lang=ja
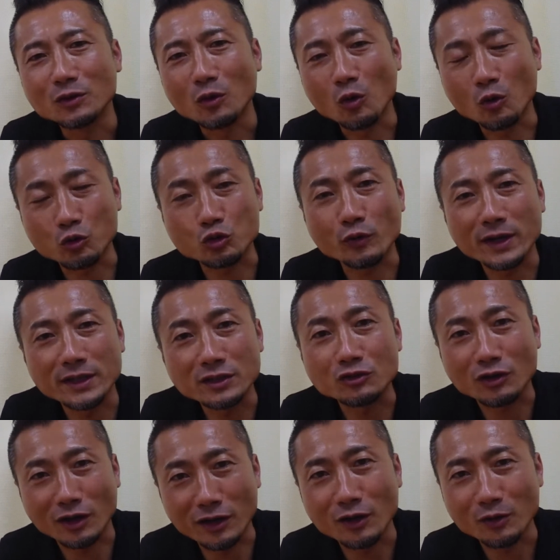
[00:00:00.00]
お断りっ
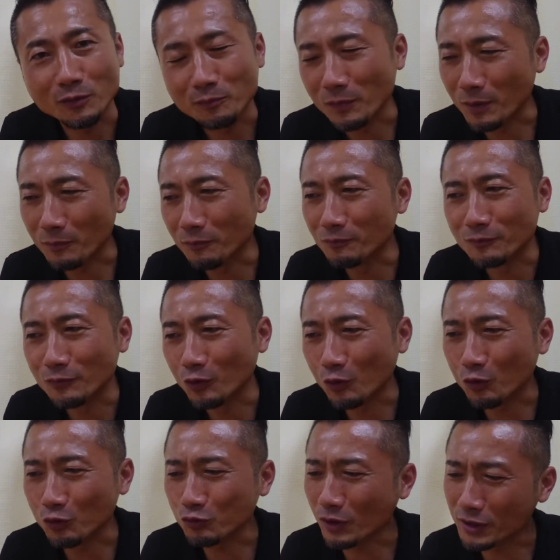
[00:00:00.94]
ちゅうかね、まあ、
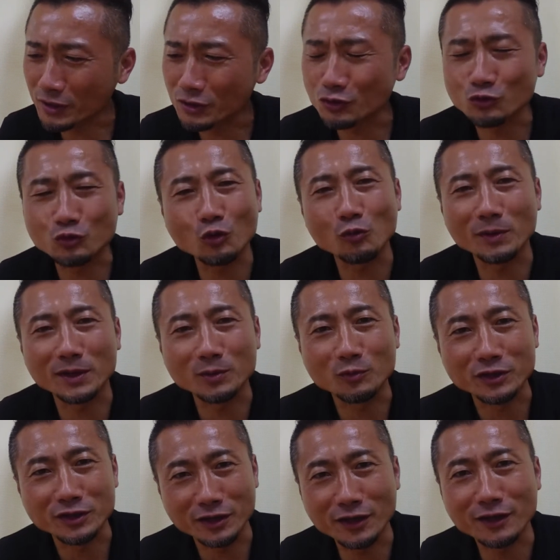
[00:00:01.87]
お断りっちゅうとこまで
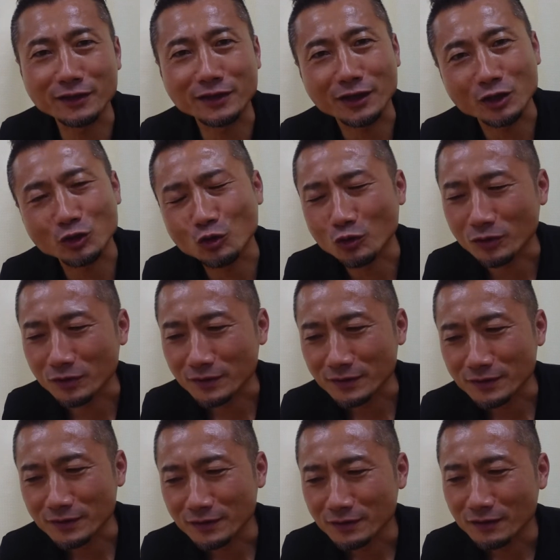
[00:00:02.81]
も行ってないんやけど、
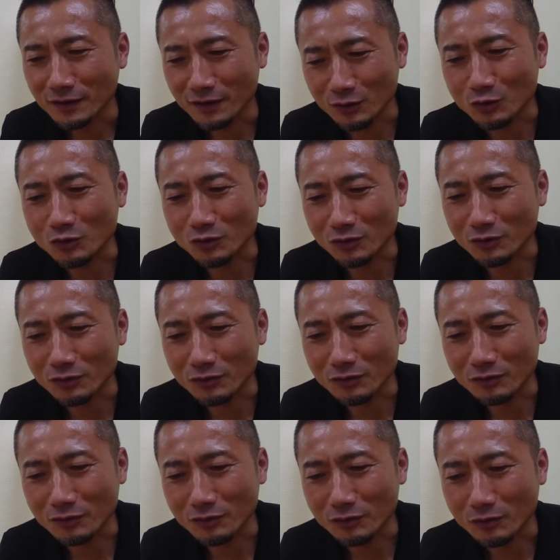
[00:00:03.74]
あの
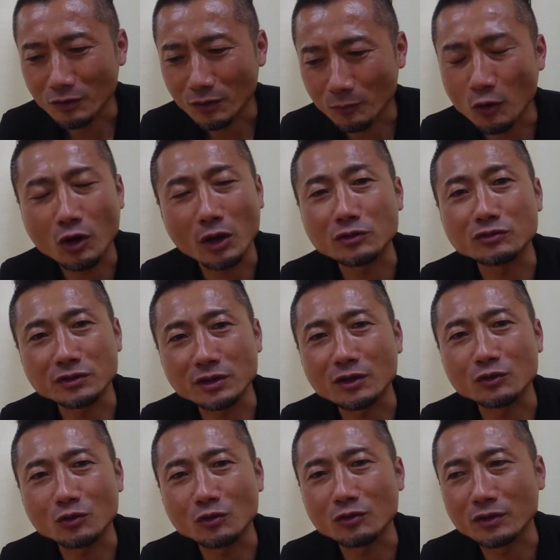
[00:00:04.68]
もうカズ
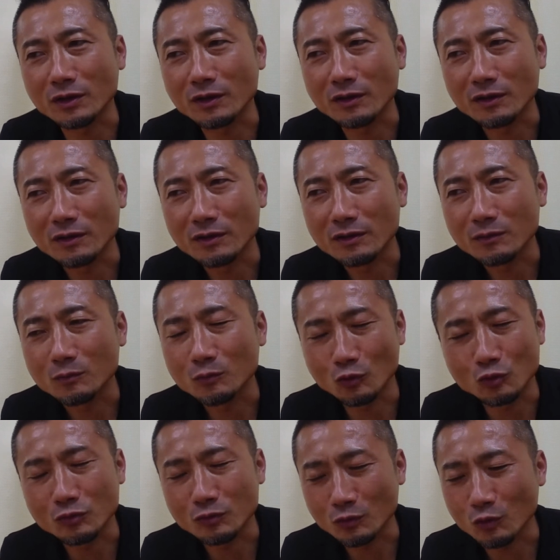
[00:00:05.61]
ちゃんのとこで
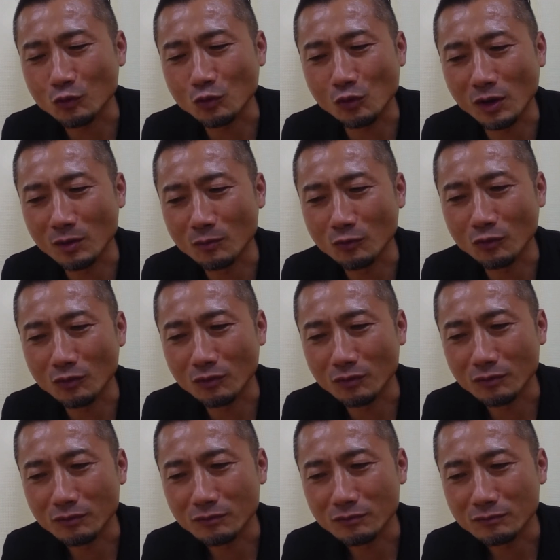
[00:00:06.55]
もうここはもう
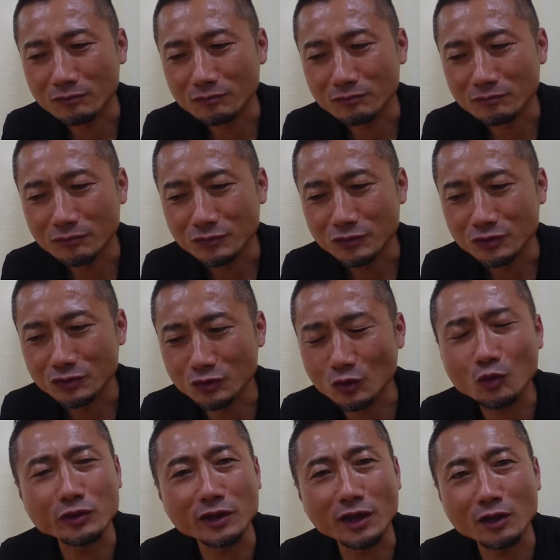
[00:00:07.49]

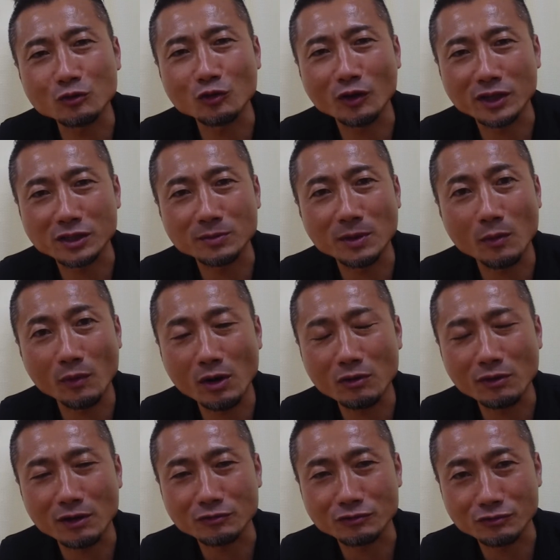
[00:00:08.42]
そこでやるのが一番
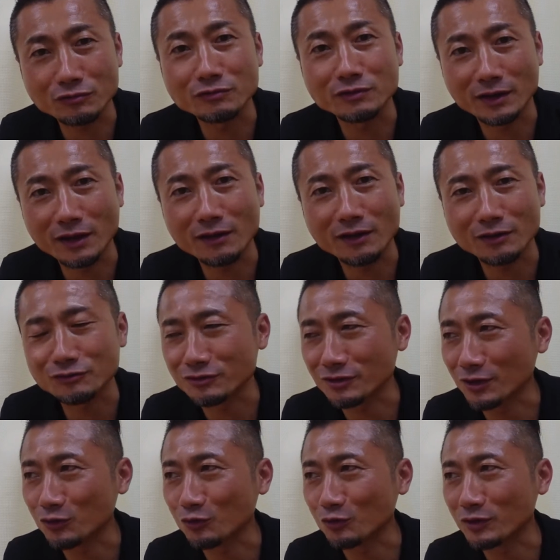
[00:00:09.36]
ワクワクするんでねカズ
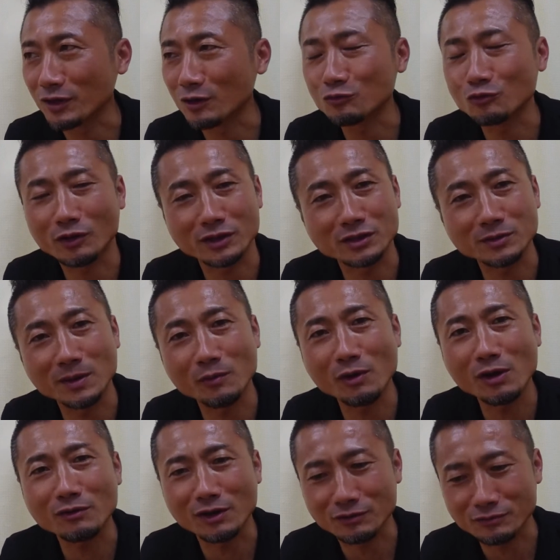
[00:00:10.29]
ちゃんのとこでやるのが一番
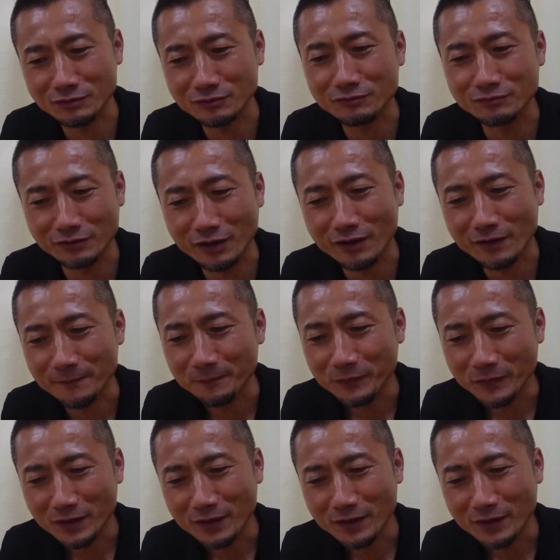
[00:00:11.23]
ワクワクするんで